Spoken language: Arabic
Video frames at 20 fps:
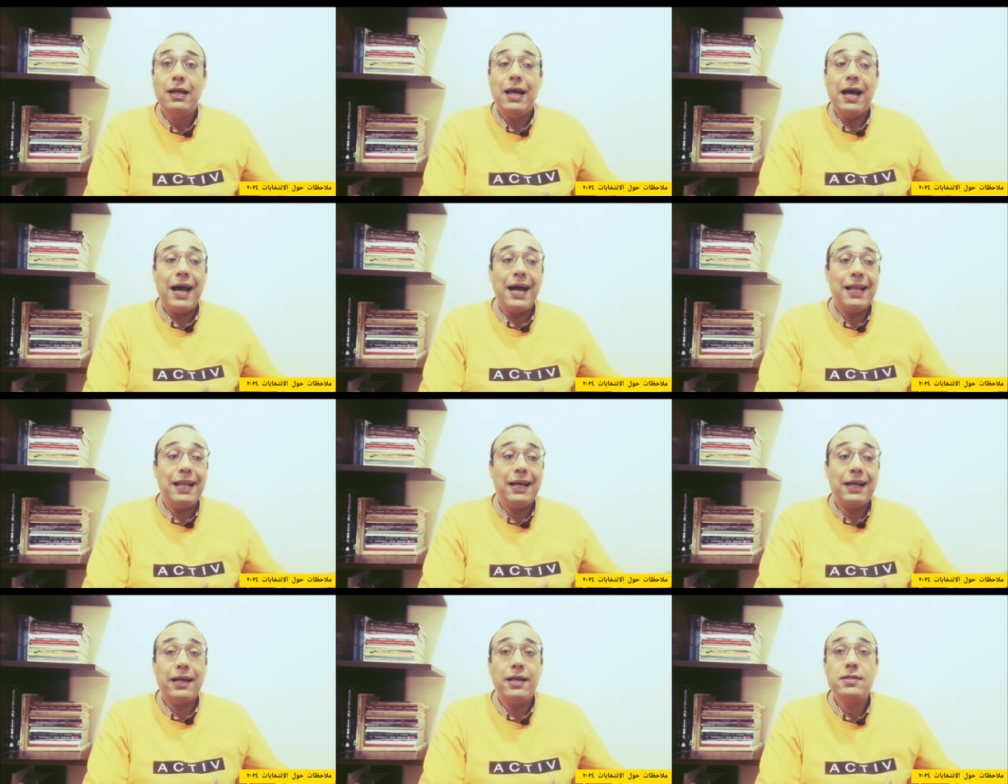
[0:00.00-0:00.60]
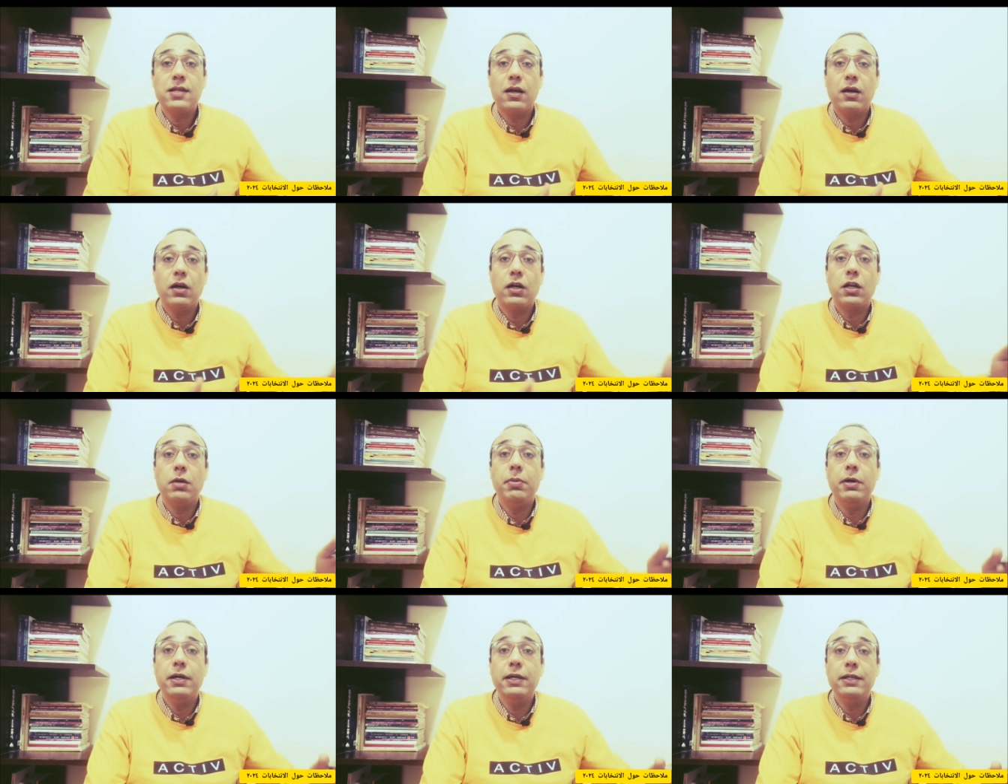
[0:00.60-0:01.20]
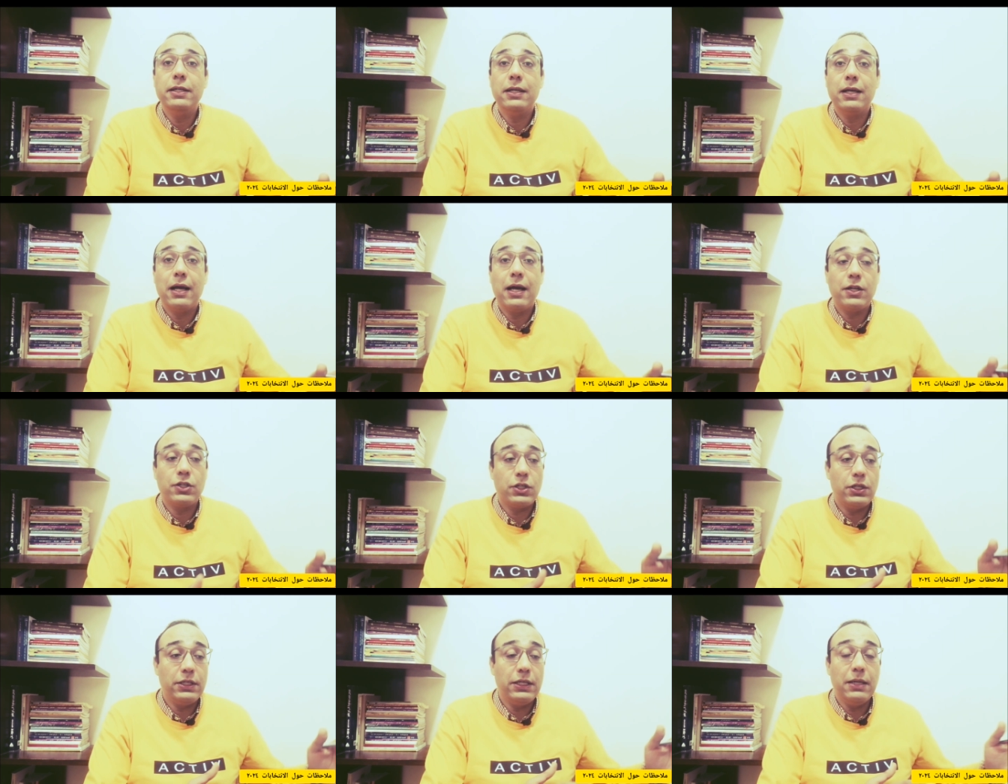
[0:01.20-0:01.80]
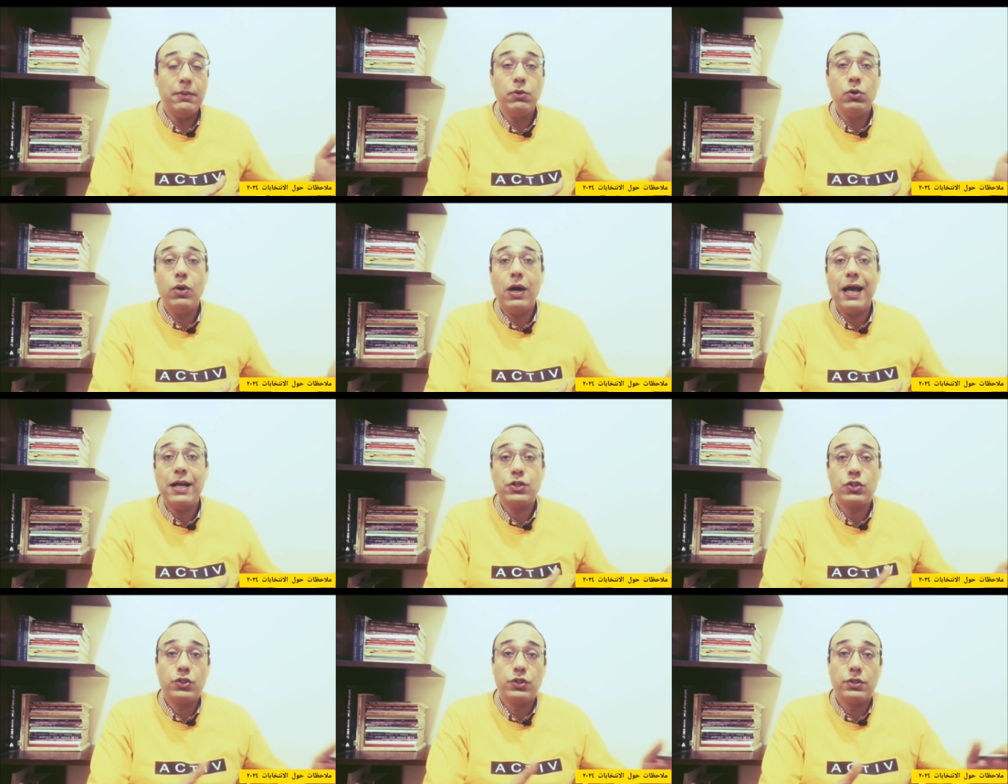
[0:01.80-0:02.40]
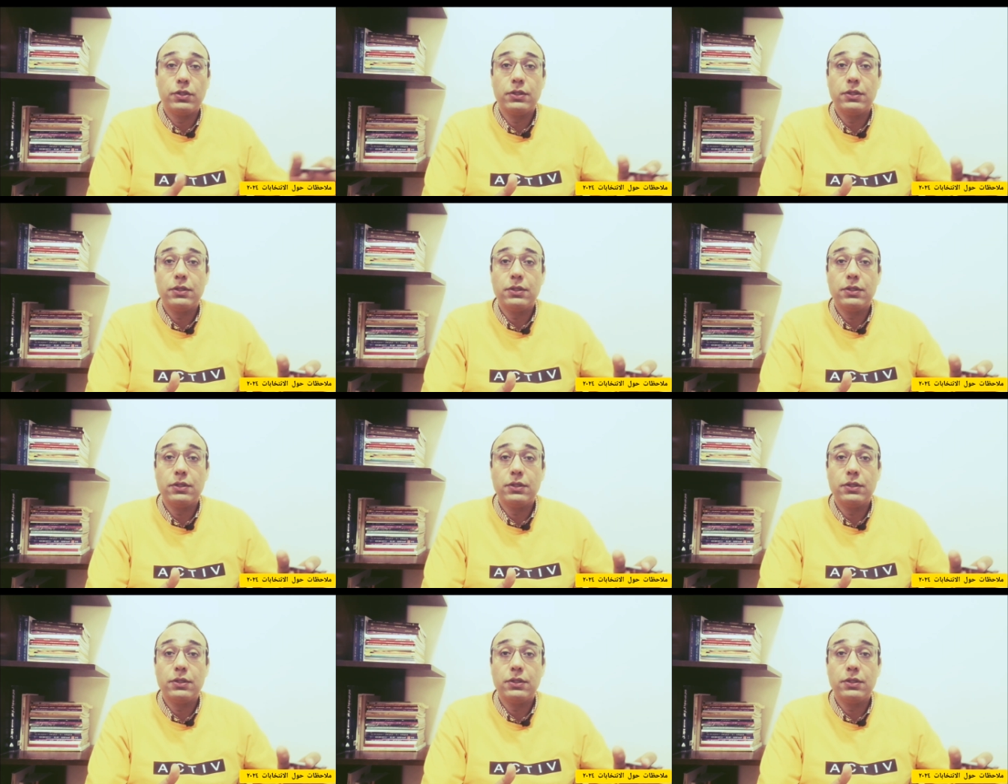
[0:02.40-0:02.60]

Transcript: على اجهزه كهربائيه عشان يعملوا حشد